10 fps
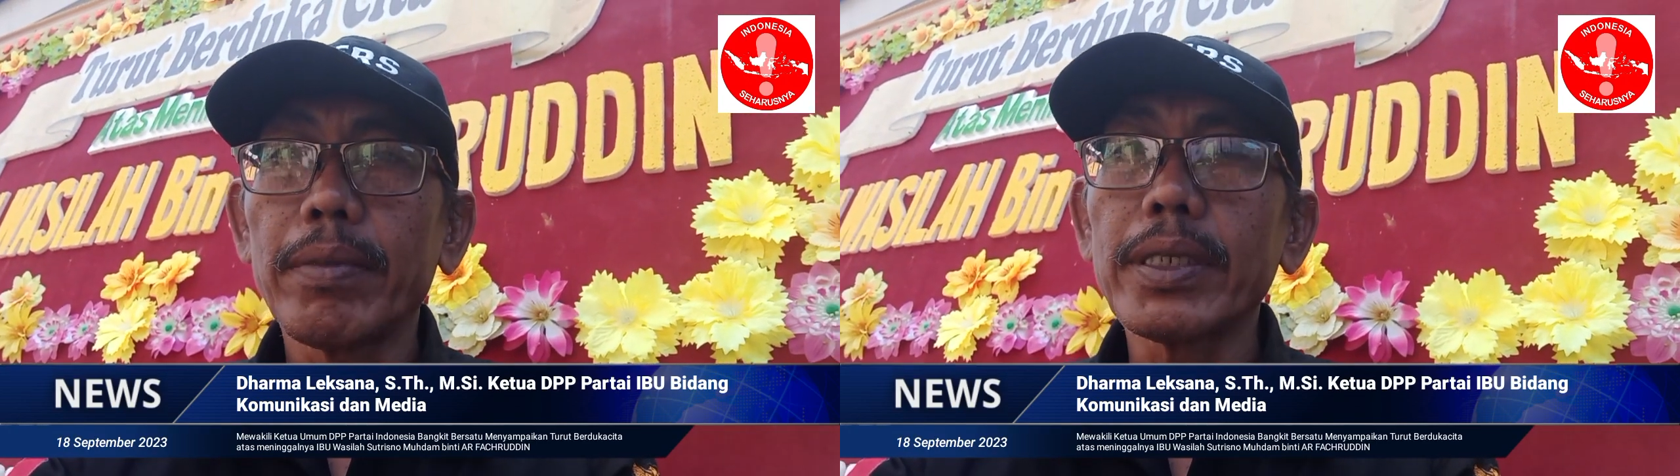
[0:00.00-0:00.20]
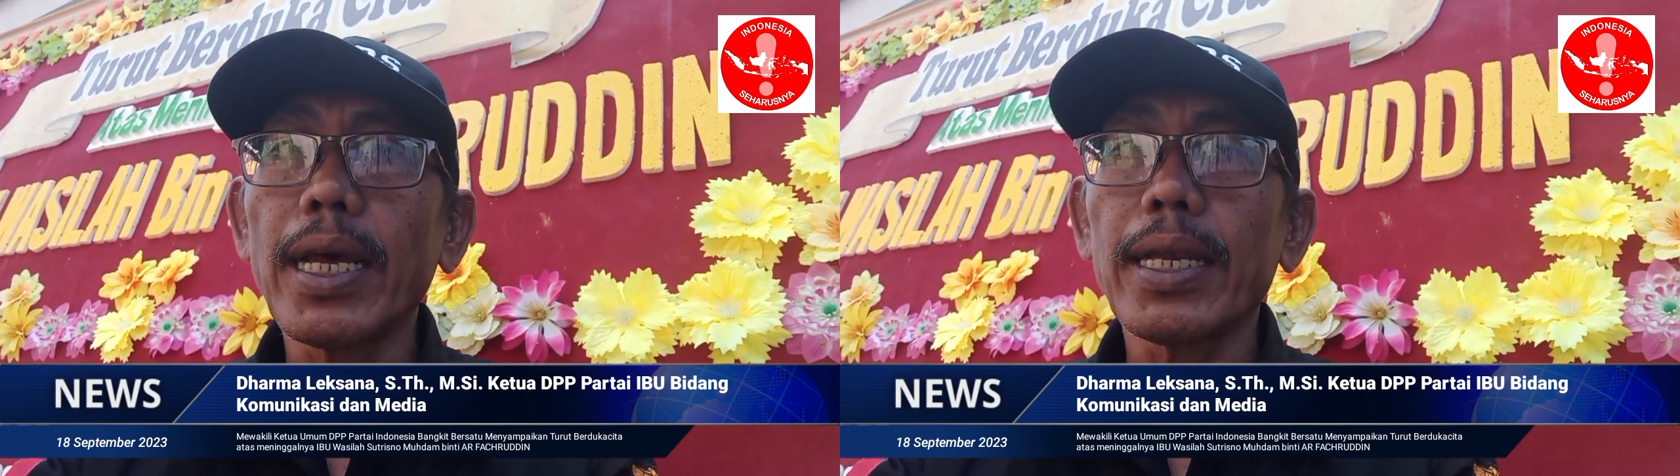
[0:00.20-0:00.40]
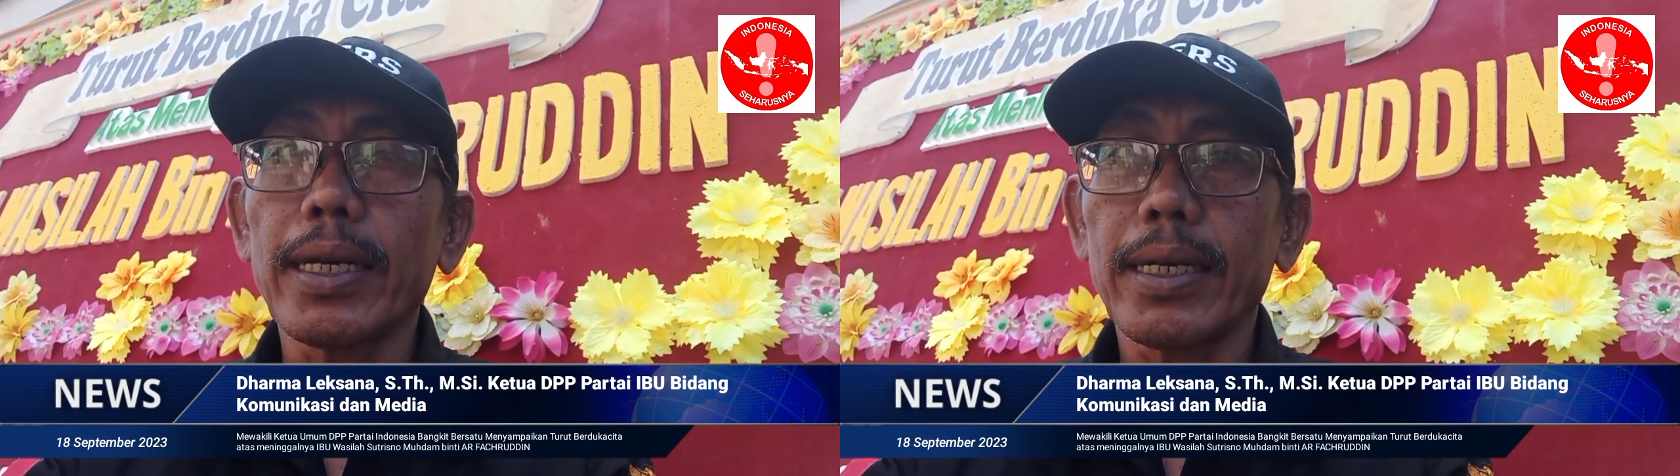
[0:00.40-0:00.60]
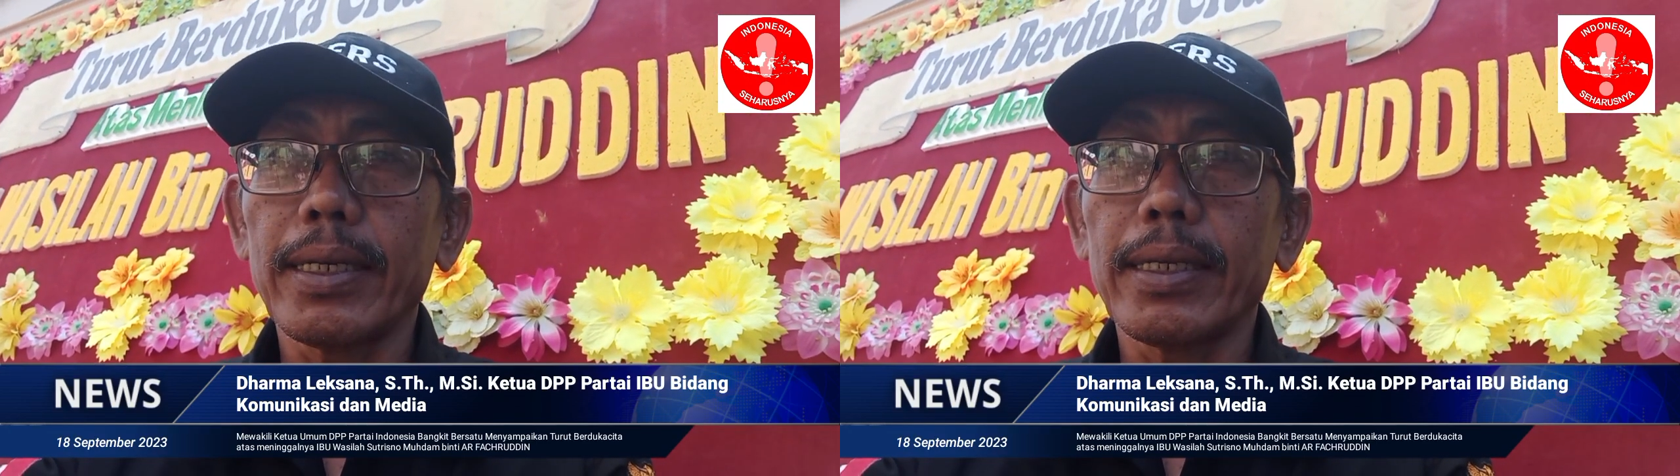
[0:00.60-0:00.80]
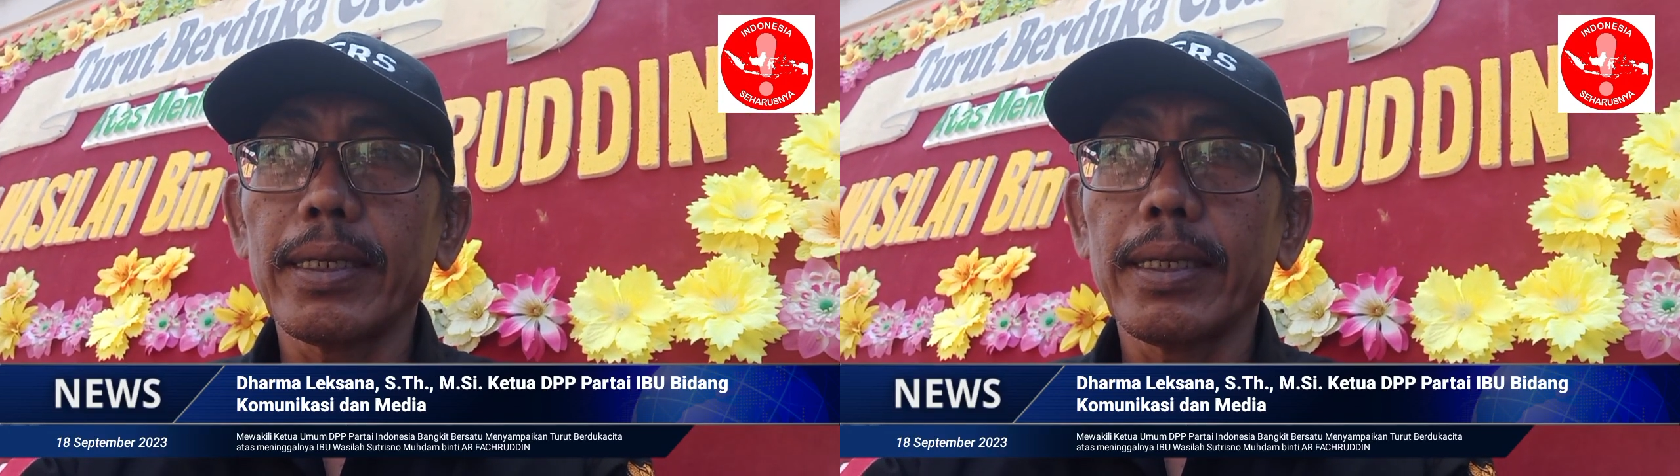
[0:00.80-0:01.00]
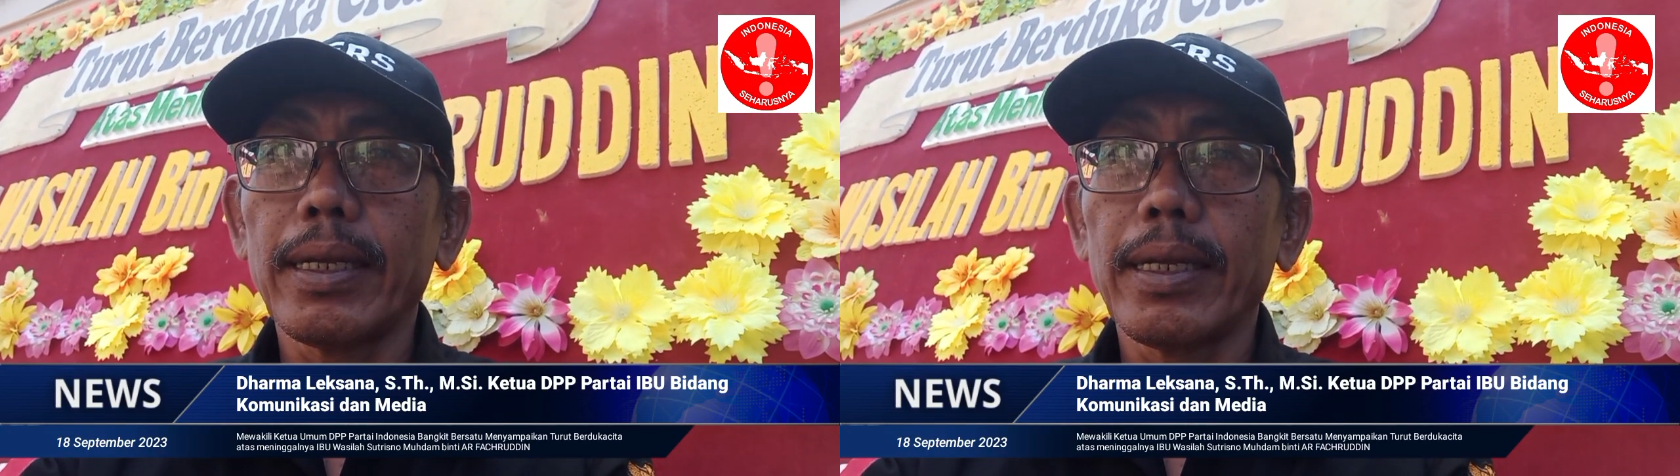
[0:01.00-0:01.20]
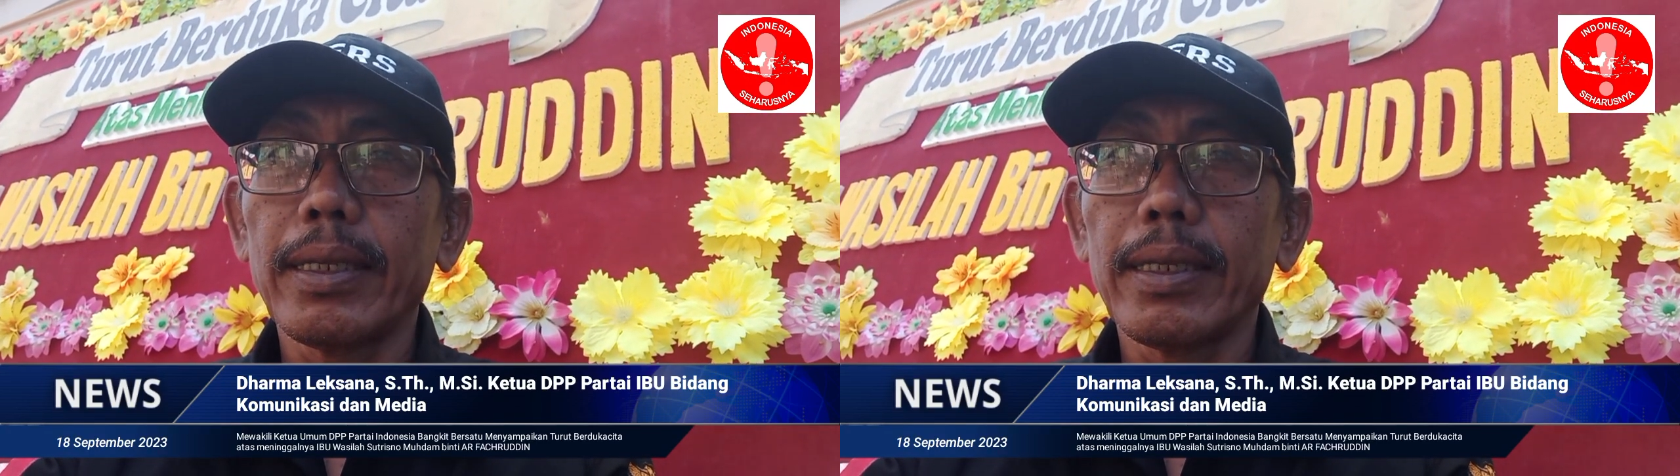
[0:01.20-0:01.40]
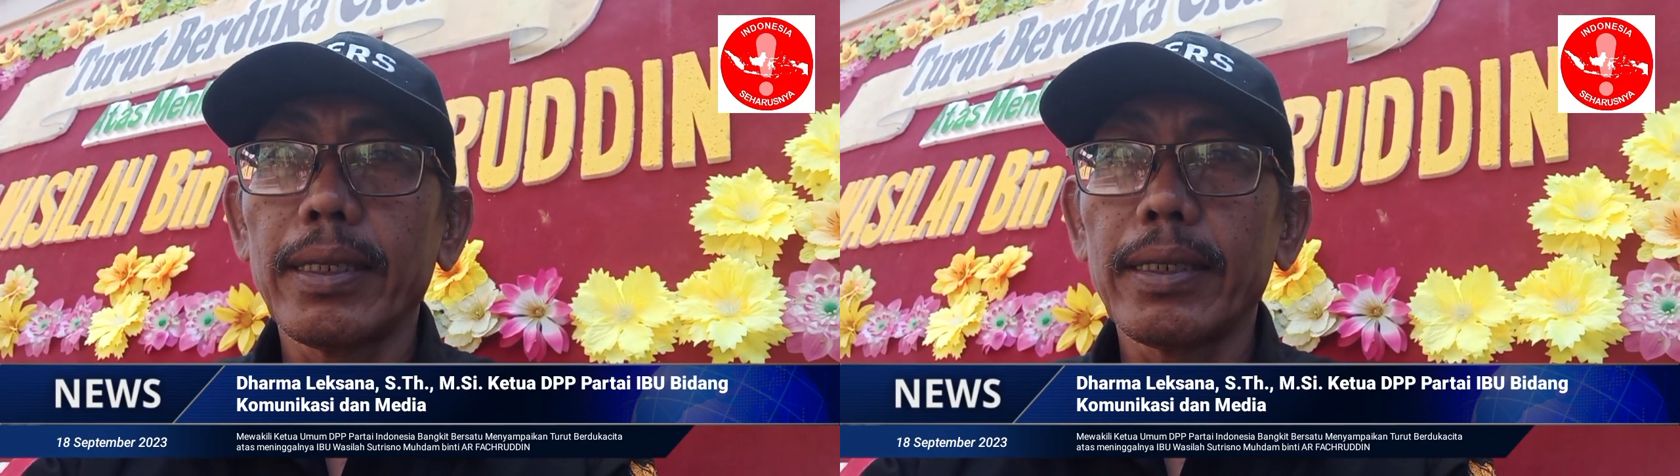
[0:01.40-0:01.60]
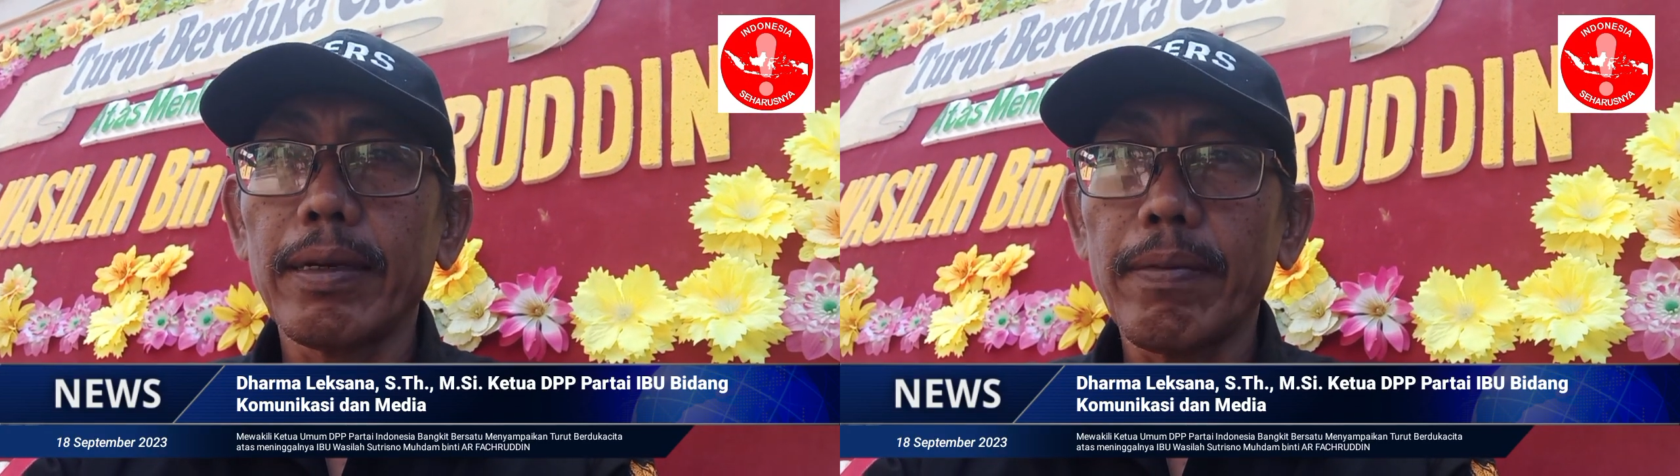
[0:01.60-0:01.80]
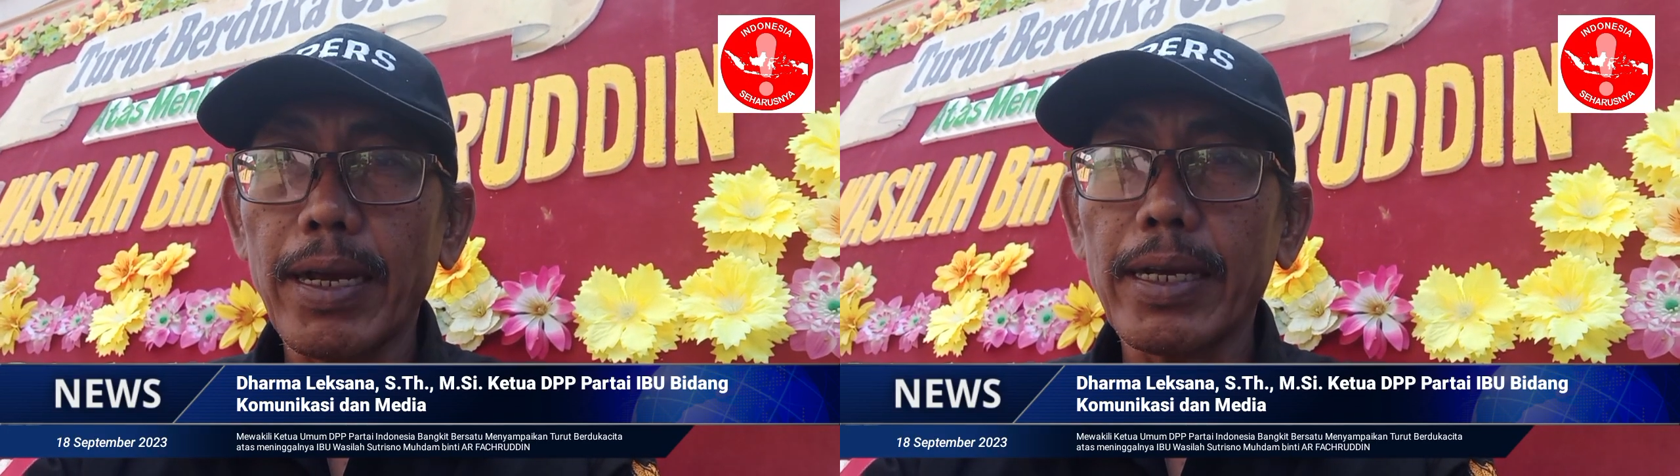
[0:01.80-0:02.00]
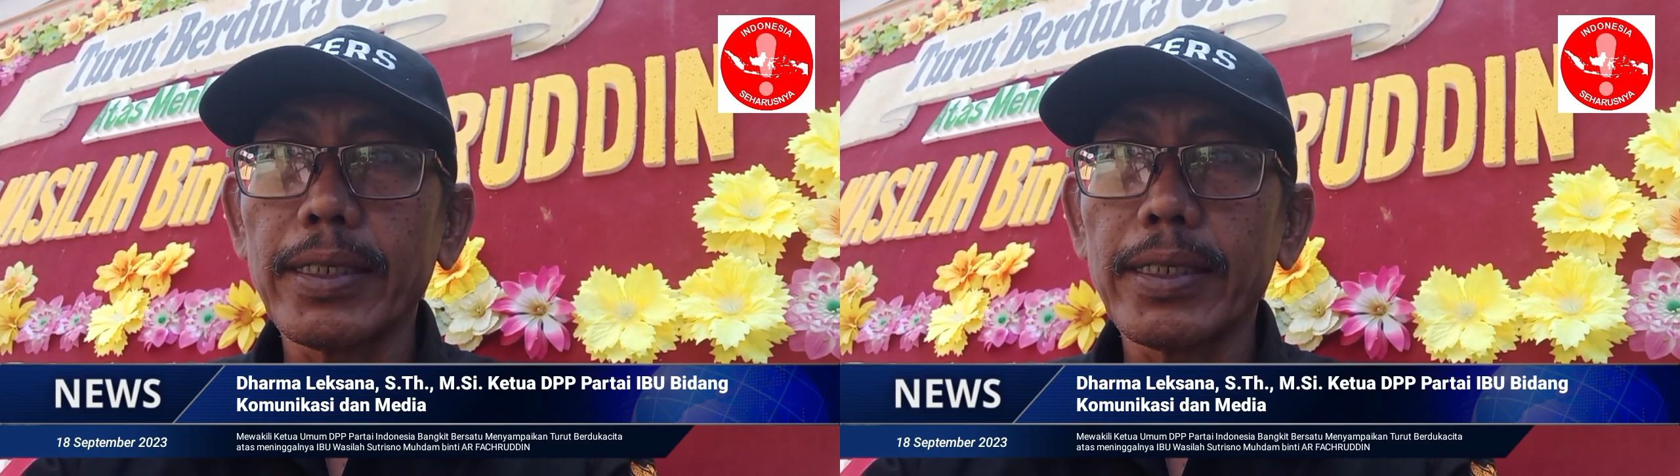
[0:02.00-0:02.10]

besar. Terima